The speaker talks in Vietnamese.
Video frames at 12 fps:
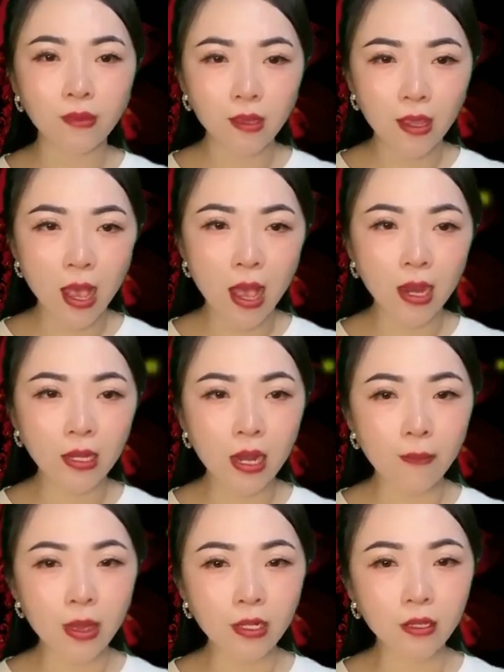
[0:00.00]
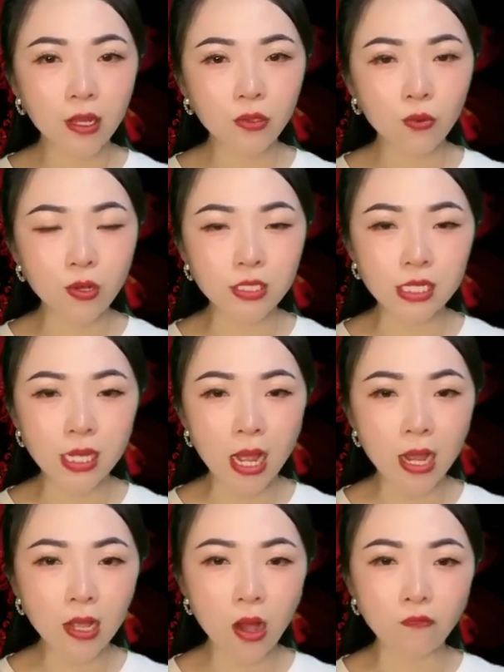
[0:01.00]
An là bản thân của chị
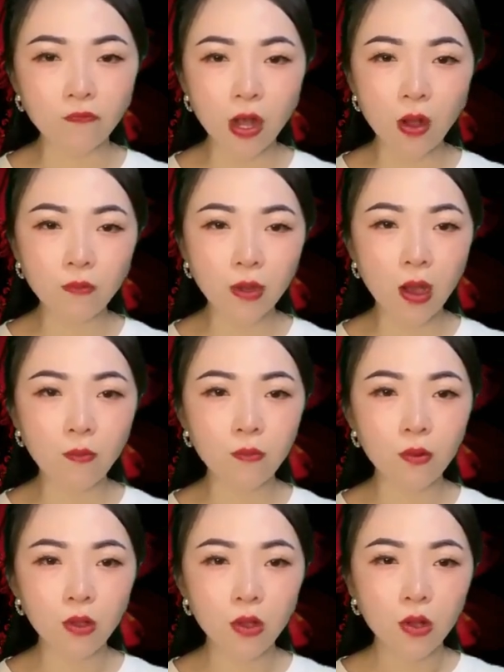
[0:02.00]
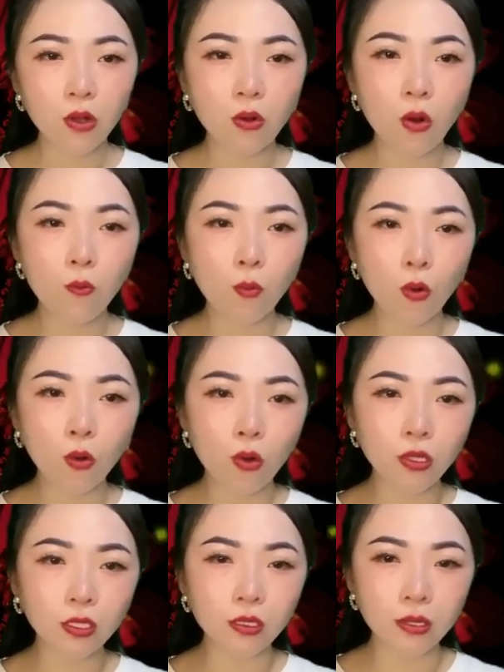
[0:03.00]
gái Ngọc và ông Long, Cô mồ
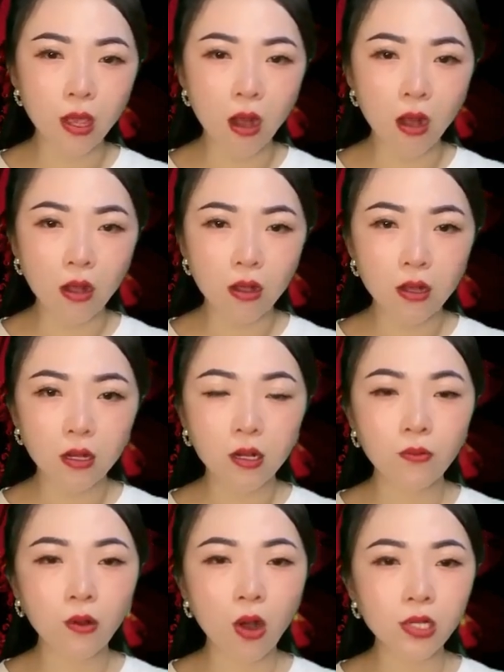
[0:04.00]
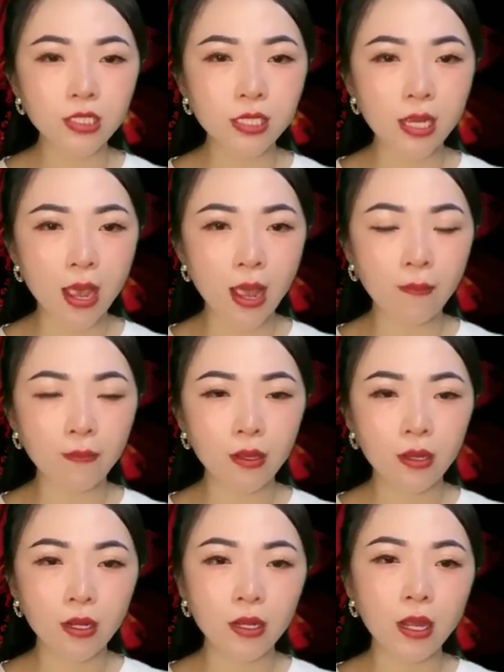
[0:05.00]
côi từ nhỏ, không có chị em
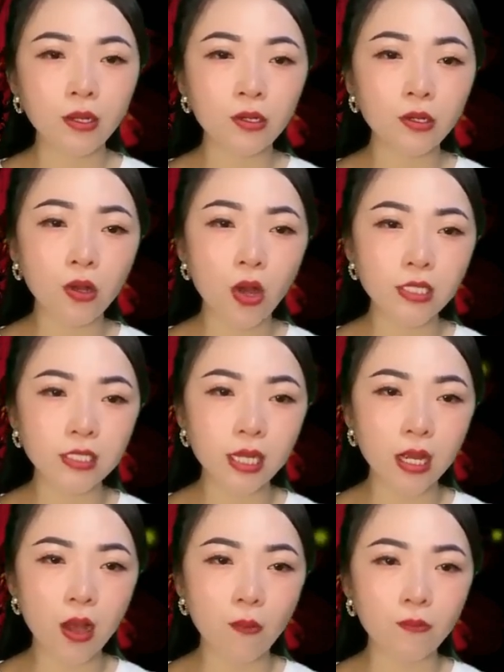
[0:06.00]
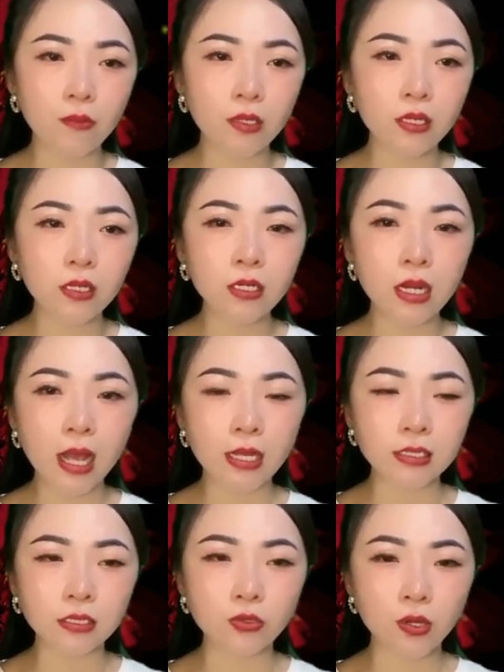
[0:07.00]
nên coi chị Ngọc như là
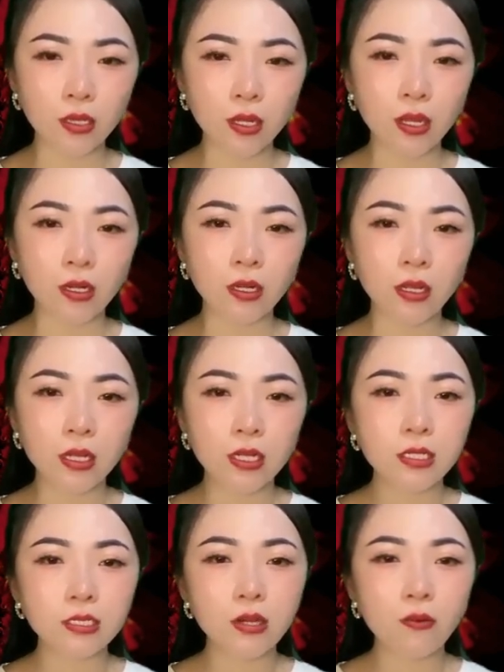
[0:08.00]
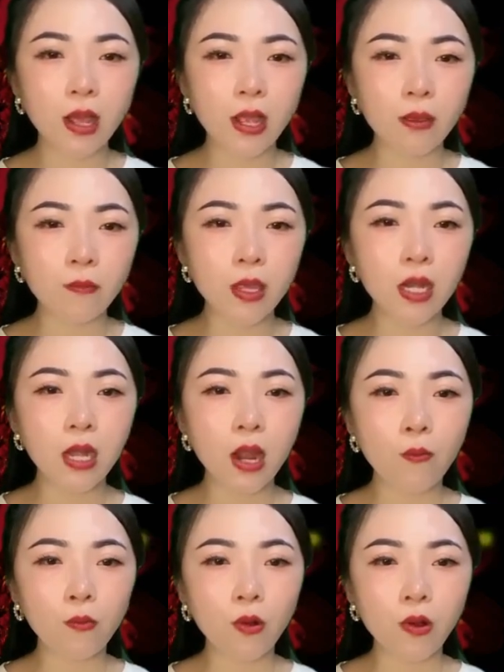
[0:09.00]
ruột thịt. Sau này biết
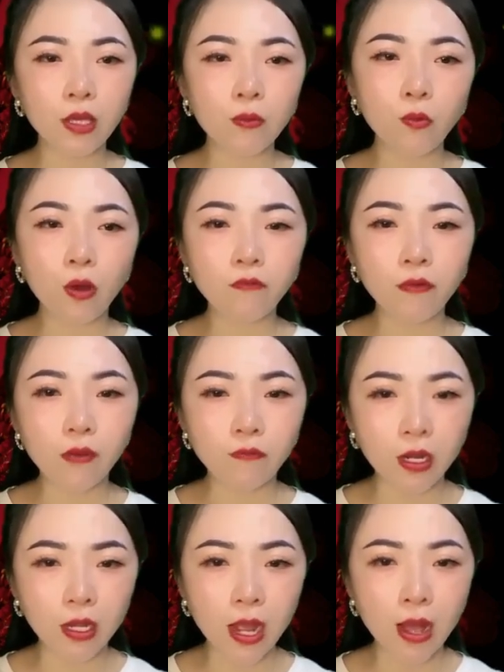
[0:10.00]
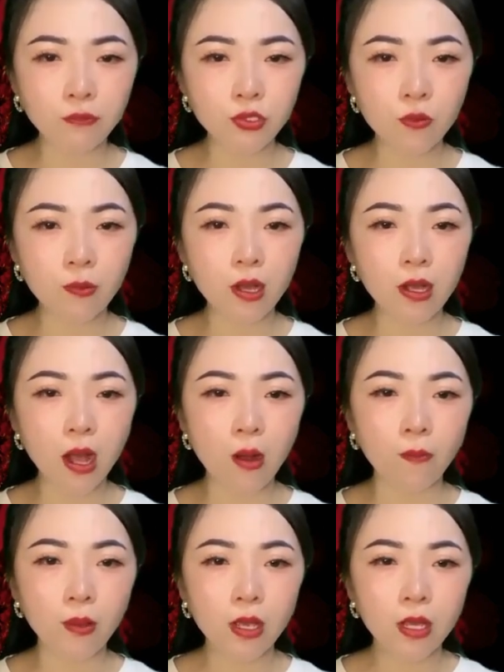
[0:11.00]
Long có ý muốn về Việt Nam giúp đỡ Ngọc
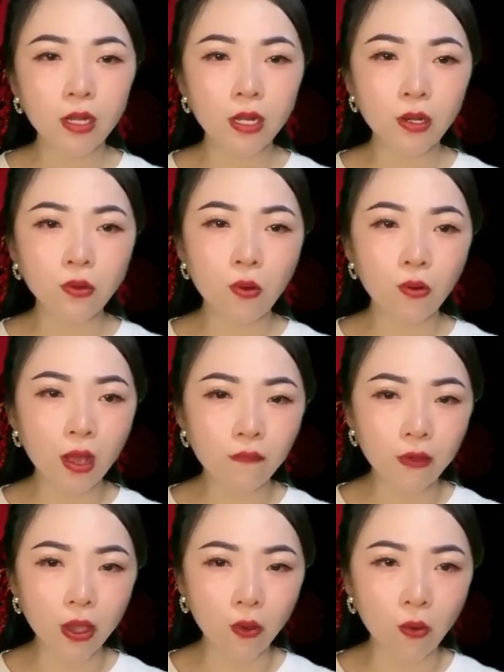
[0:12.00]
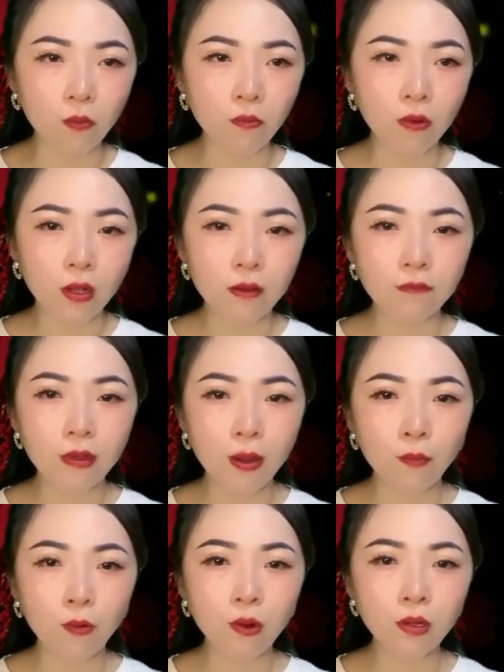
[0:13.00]
nên cô đã về cùng và
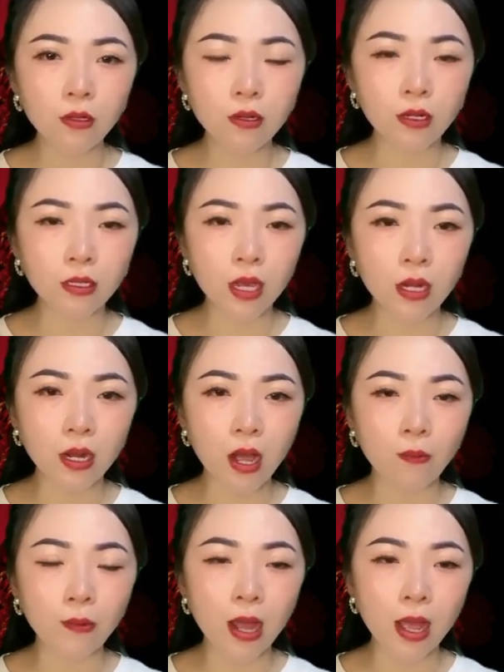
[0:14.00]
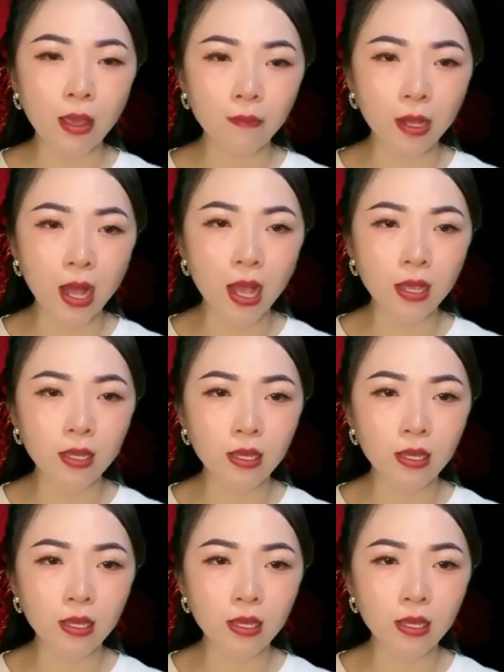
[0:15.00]
muốn được nhận Ngọc là em gái.